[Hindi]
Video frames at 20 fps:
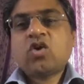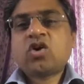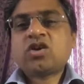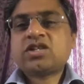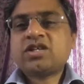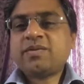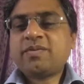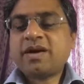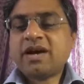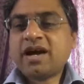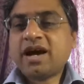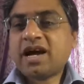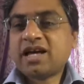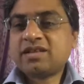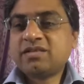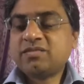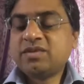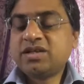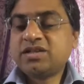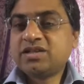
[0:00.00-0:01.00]
और जब
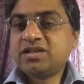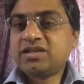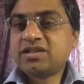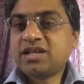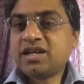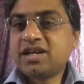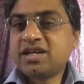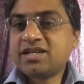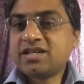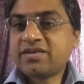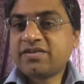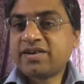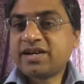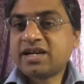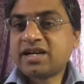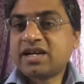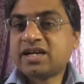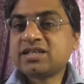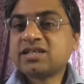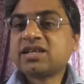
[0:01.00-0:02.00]
आदमी जिस तरीके से
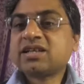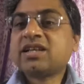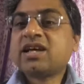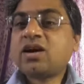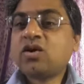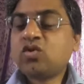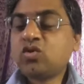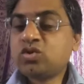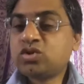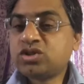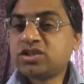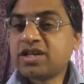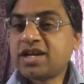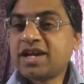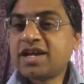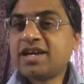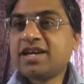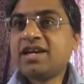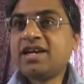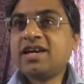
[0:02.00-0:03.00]
अफेक्ट कर सकता है उस
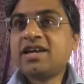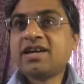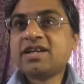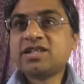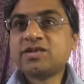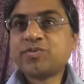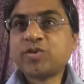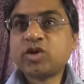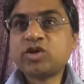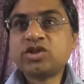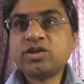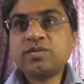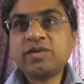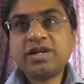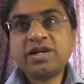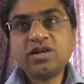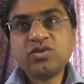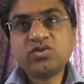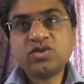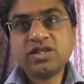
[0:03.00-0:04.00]
तरह की
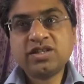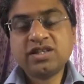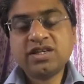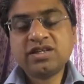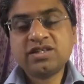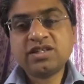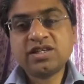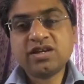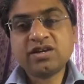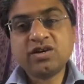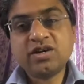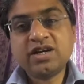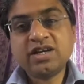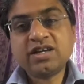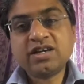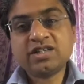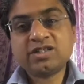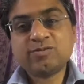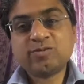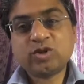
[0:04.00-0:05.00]
रिस्पॉन्सिबिलिटी उसे दी
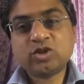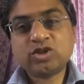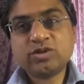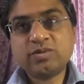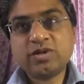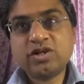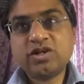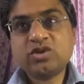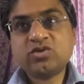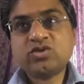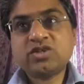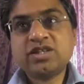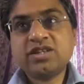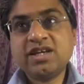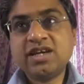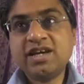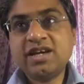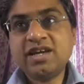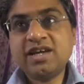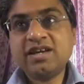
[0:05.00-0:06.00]
सिक्योरिटी रिस्पॉन्सिबिलिटी उसे
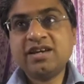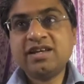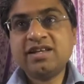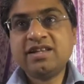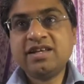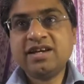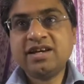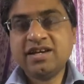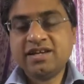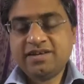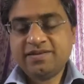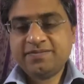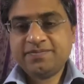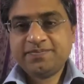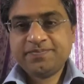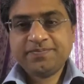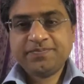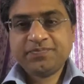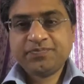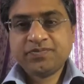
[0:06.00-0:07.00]
दी गई कि नहीं दी गई
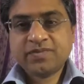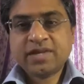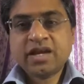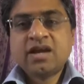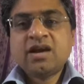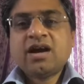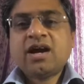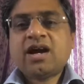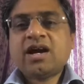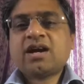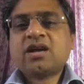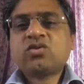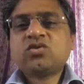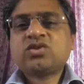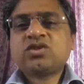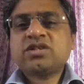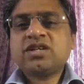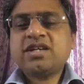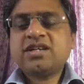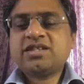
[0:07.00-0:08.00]
अगर
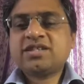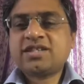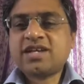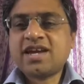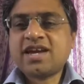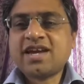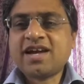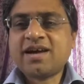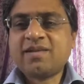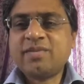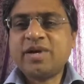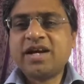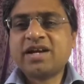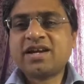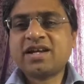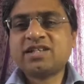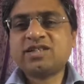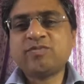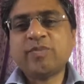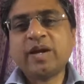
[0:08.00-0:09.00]
उस इस तरीके का
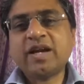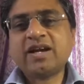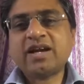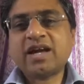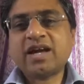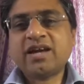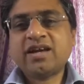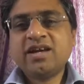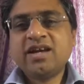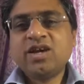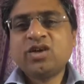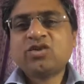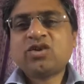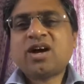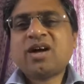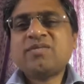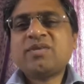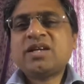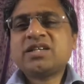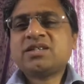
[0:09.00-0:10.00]
मैट्रिक्स बन रहा है
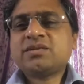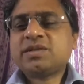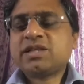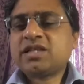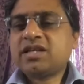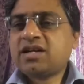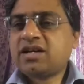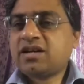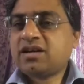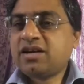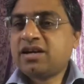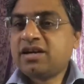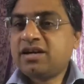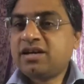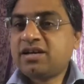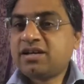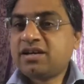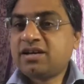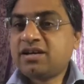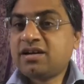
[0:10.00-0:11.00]
तो आप ये समझ लेना
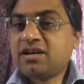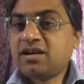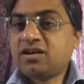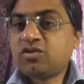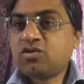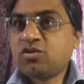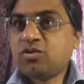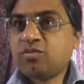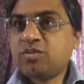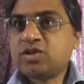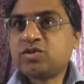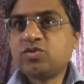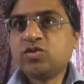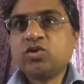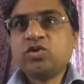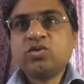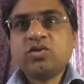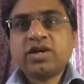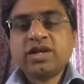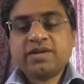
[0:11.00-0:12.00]
इंटरनल कंट्रोल
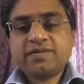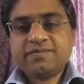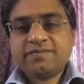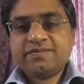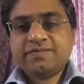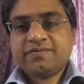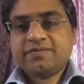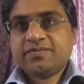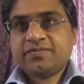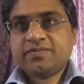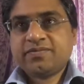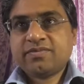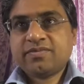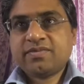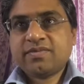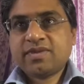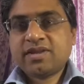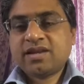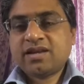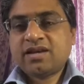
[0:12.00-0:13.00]
मजबूत होंगे
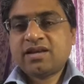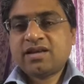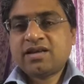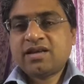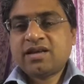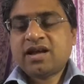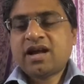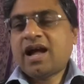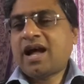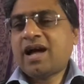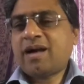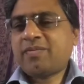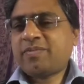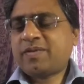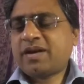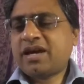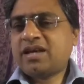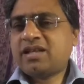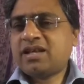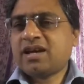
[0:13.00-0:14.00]

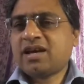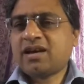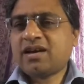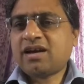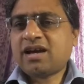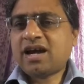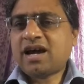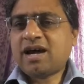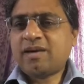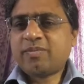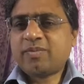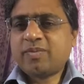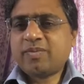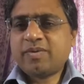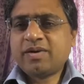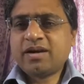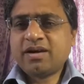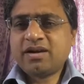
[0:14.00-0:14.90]
आप कह देना आप